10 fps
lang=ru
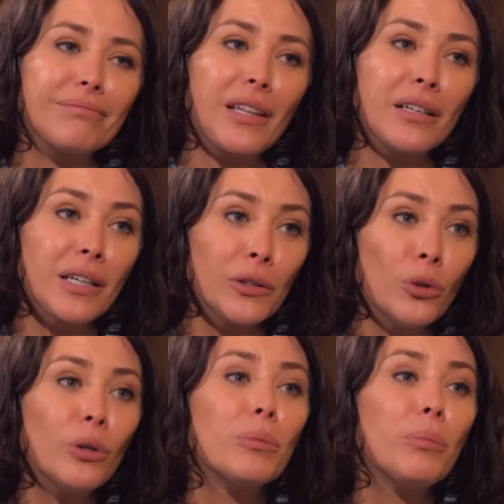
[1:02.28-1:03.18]
И
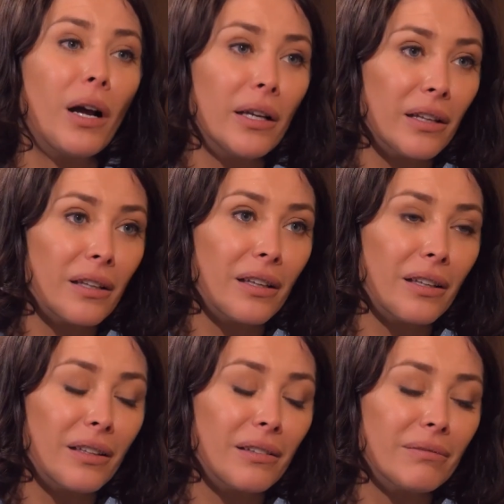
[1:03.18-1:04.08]
городок
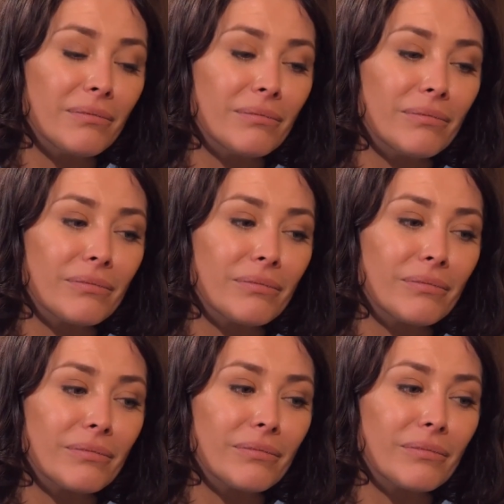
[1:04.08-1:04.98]
маленький,
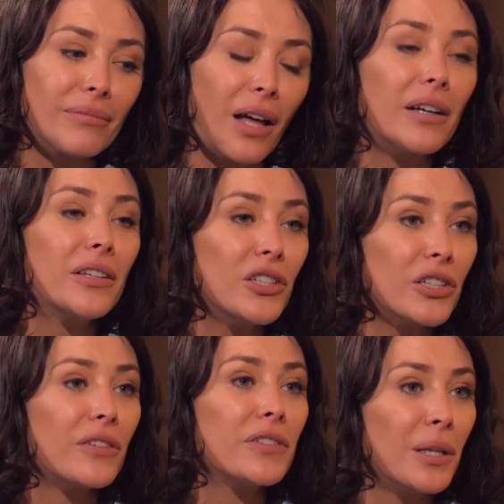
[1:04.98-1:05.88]
а
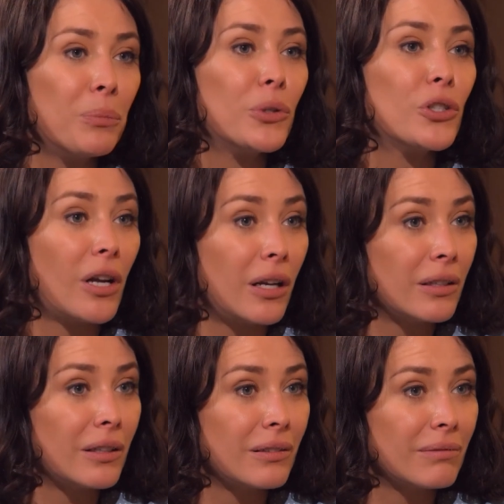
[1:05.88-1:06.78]
книжки все
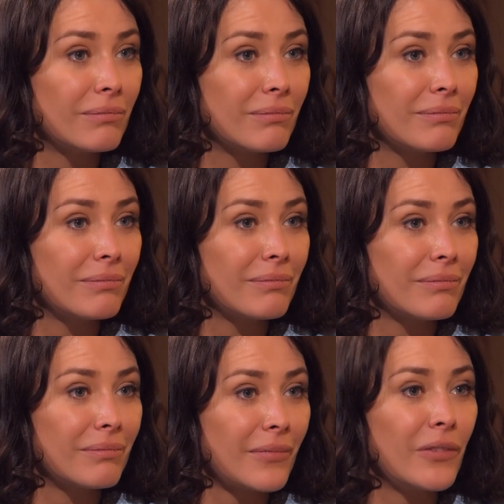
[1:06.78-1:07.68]
печальные.
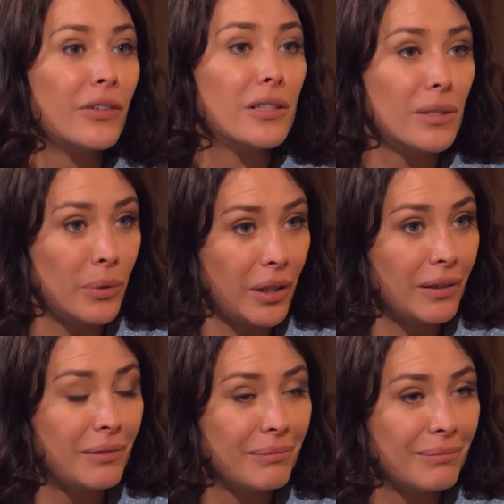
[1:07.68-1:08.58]
И в
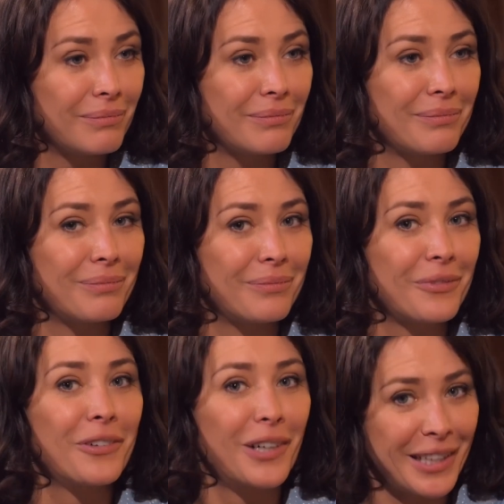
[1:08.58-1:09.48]
октябре
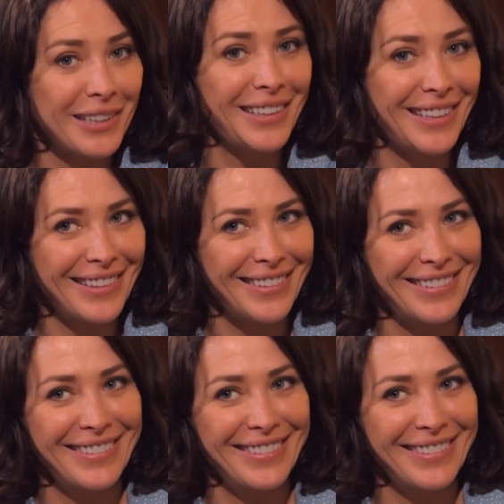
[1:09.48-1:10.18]
валенки.